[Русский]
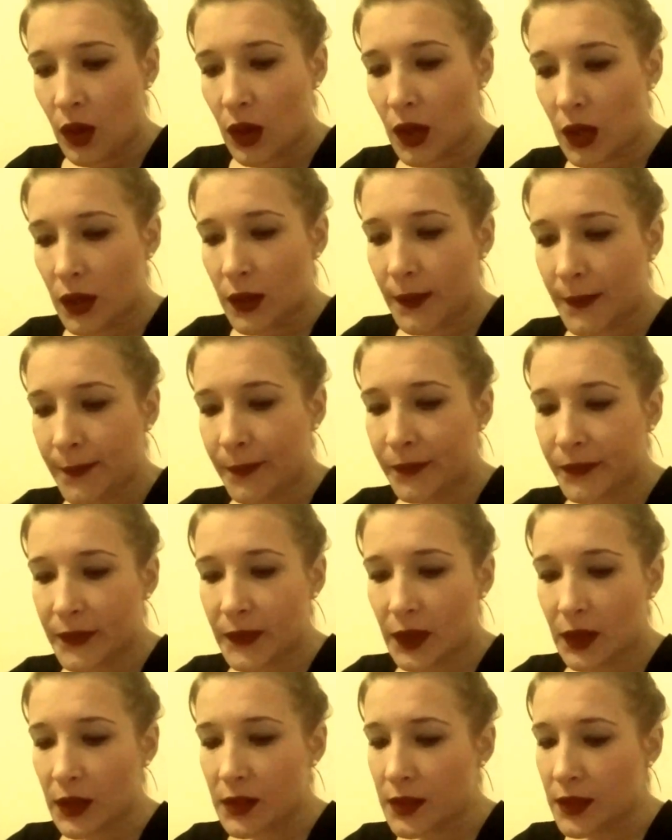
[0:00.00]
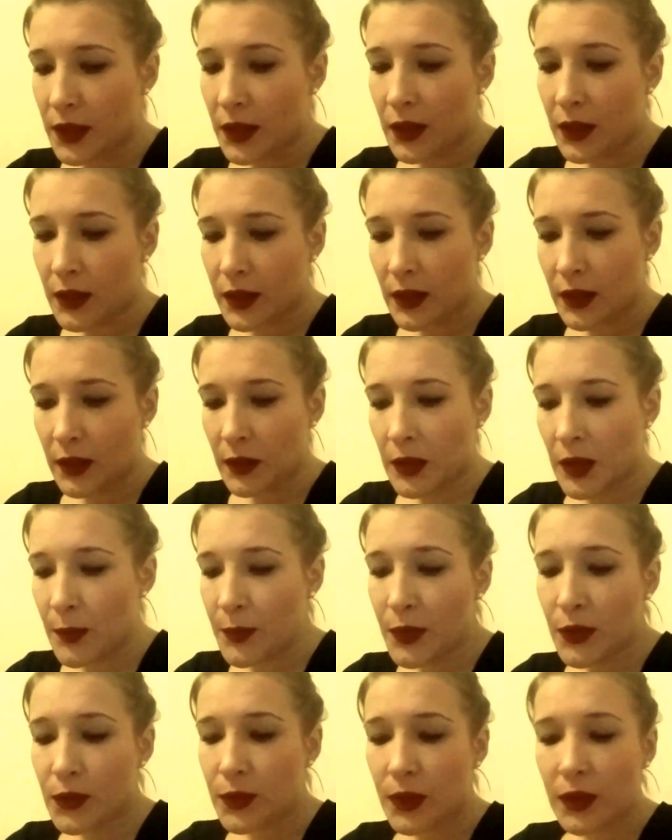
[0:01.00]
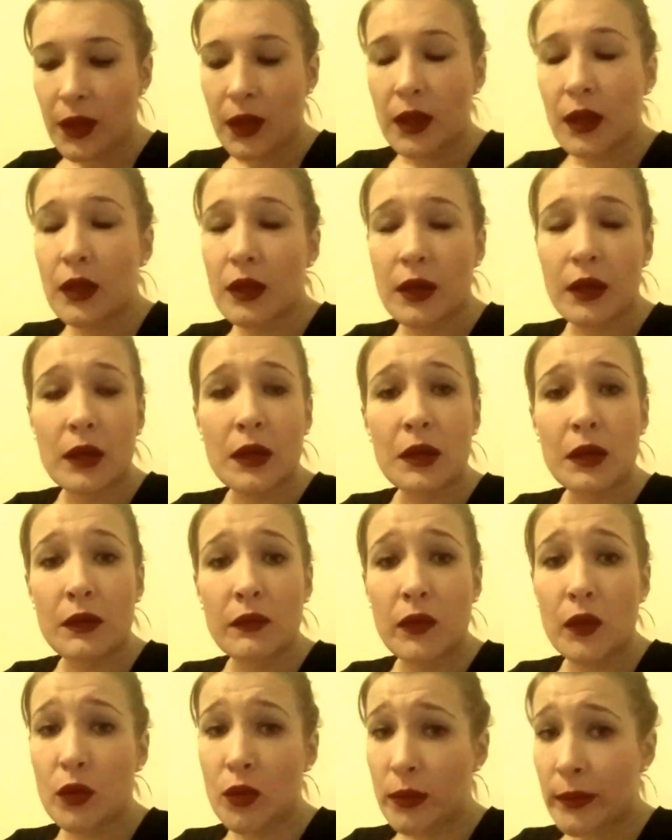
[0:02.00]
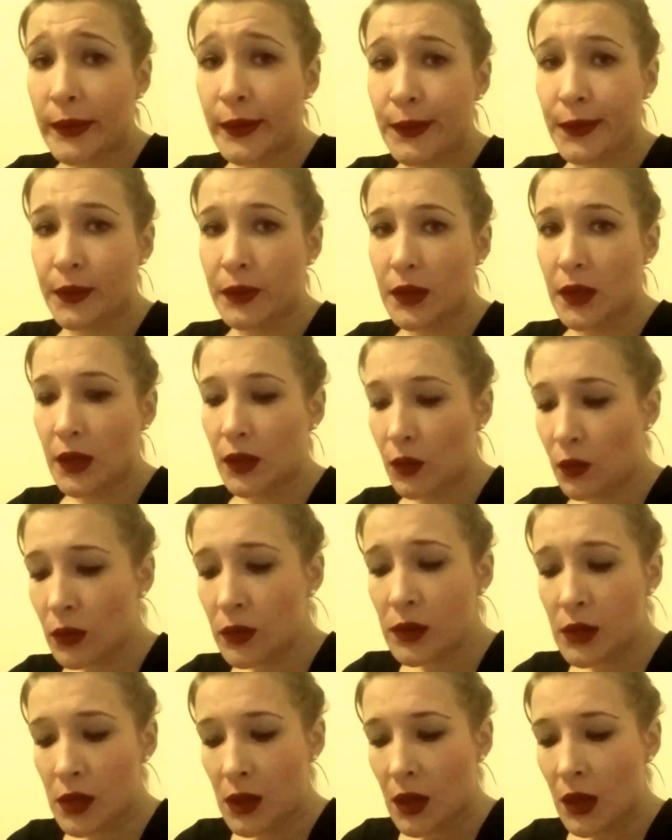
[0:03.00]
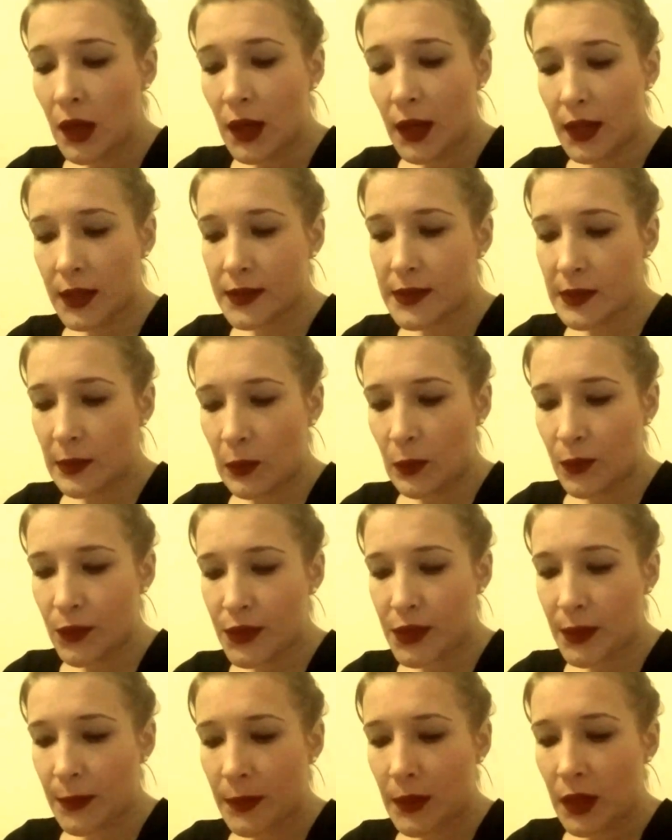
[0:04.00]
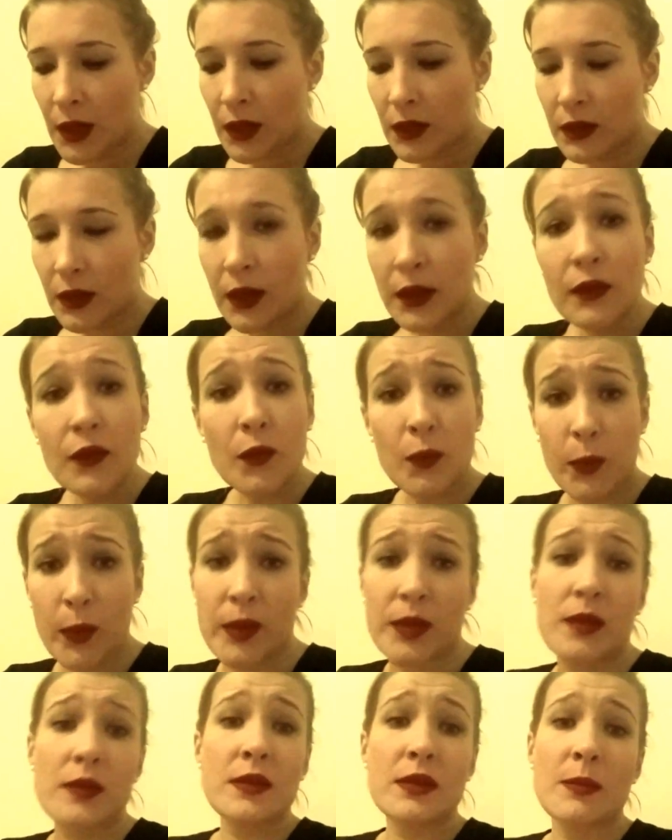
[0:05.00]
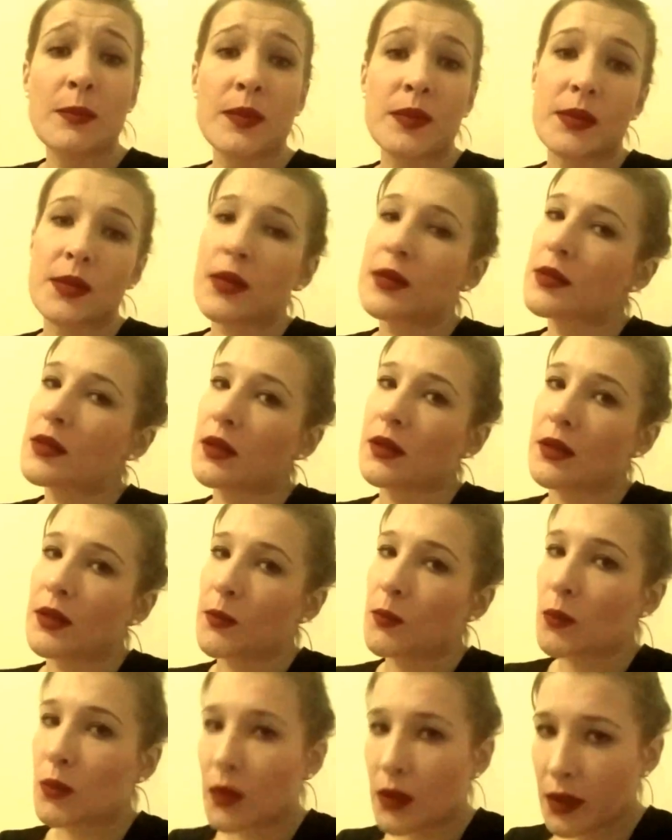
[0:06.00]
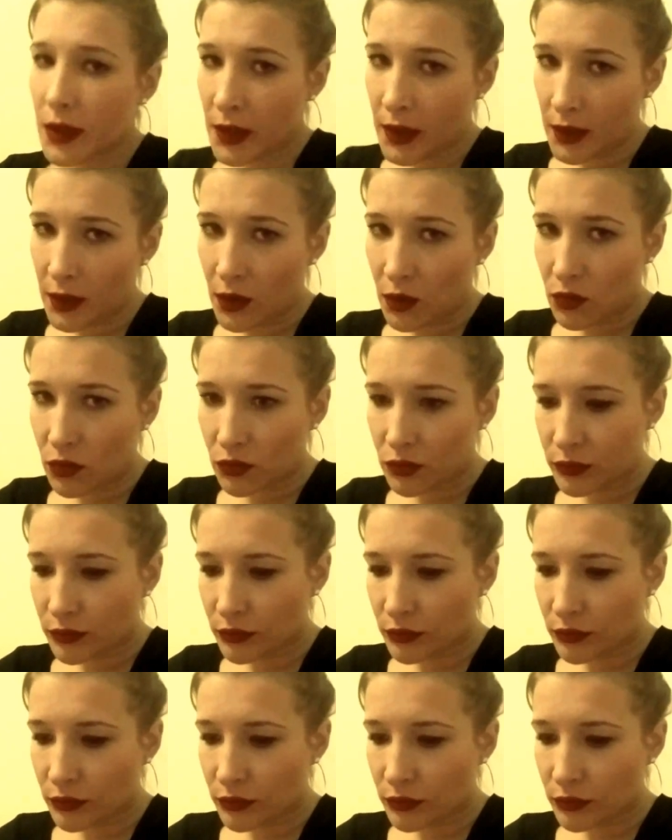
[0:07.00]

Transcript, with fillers: эм, эти игры, компьютерные игры, головоломки он дает, этим людям, надо бы пойти записаться к нему в клинику.